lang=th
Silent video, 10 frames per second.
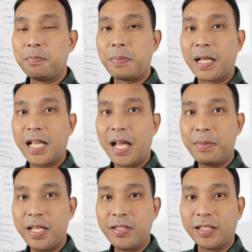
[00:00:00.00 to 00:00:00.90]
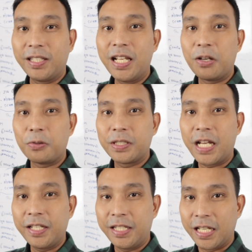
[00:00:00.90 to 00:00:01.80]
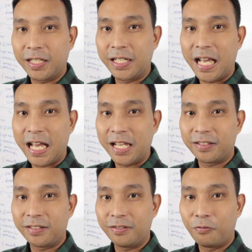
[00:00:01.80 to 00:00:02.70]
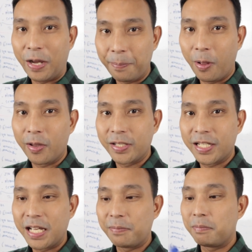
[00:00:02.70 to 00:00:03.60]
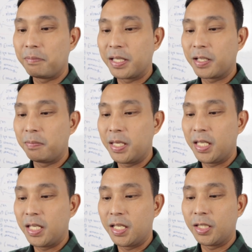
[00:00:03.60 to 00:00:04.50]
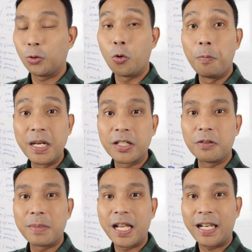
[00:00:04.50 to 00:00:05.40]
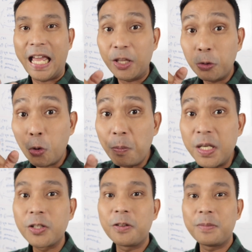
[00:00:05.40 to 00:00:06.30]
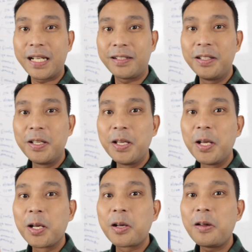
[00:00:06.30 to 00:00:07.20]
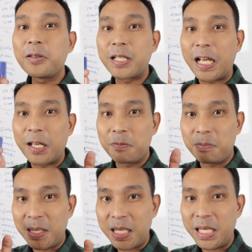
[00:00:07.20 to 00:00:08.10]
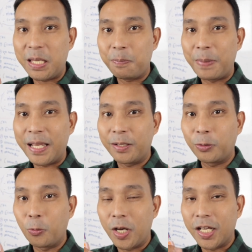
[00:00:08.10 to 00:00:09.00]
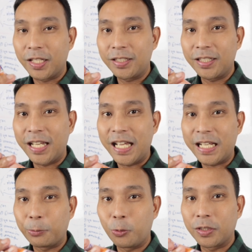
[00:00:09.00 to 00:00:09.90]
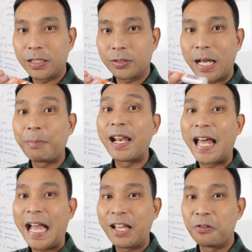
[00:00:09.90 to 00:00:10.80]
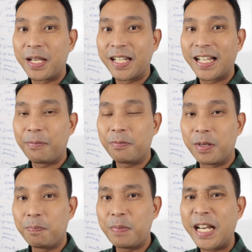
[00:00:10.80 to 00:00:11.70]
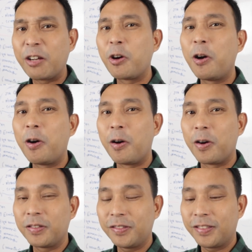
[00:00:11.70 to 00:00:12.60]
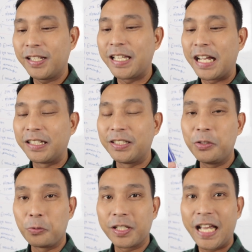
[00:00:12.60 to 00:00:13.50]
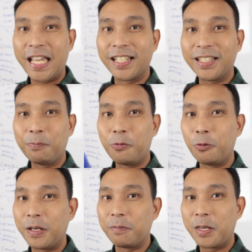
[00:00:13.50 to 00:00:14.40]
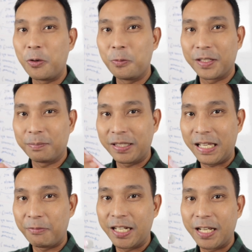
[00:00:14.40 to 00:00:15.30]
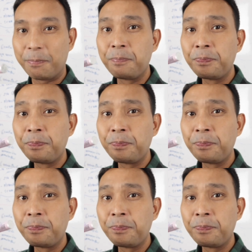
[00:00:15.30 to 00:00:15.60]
ปากกาเมจิกที่เราใช้เขียนกระดานไวบอร์ดนะครับ มันจะมีตัวหมึกของมัน และตัวหมึกของมันก็จะมีเป็นตัวคล้าย ๆ กับตัวทำละลายของมันนะครับเหมือนเป็นแอลกอฮอล์สักอย่างหนึ่งที่อยู่ข้างในนะถ้าพูดผิดไม่รู้มันไม่ทราบกันครับ